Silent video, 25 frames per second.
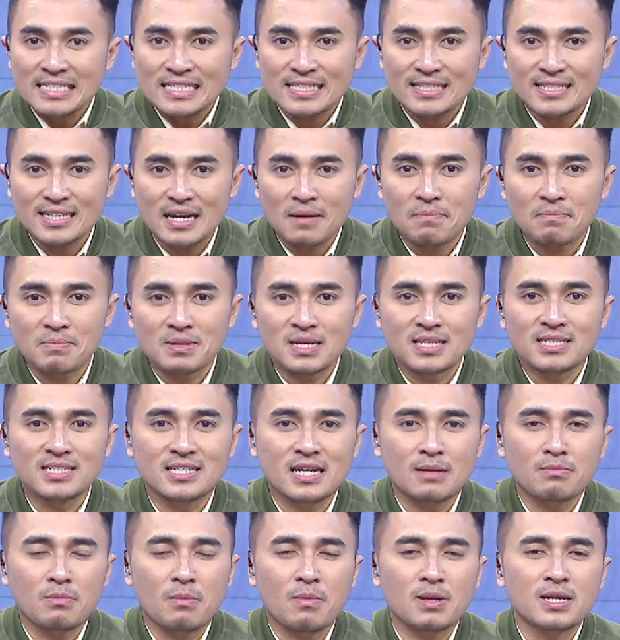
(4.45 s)
siap
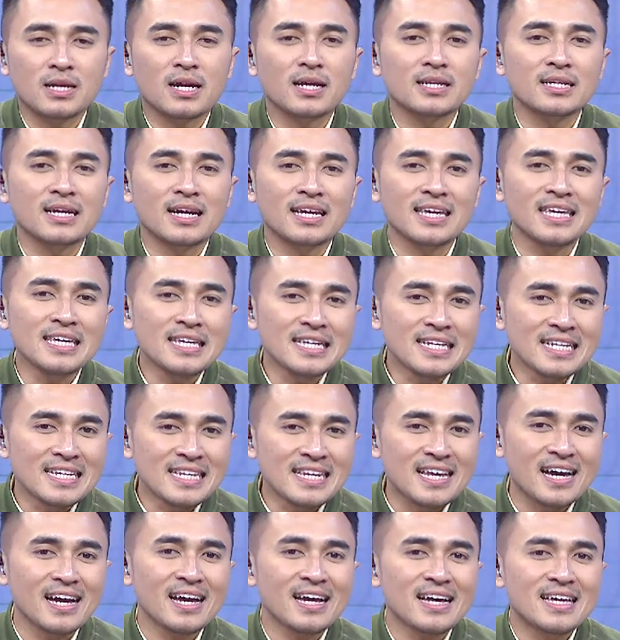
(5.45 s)
menyajikan pemandangan yang
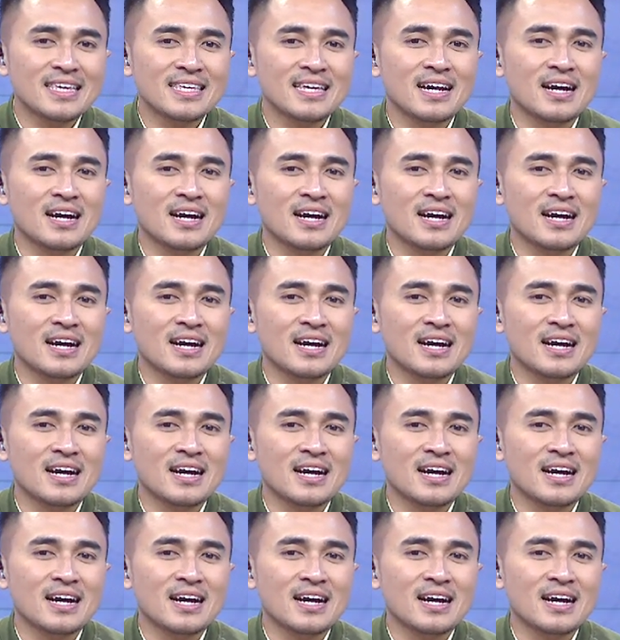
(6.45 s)
indah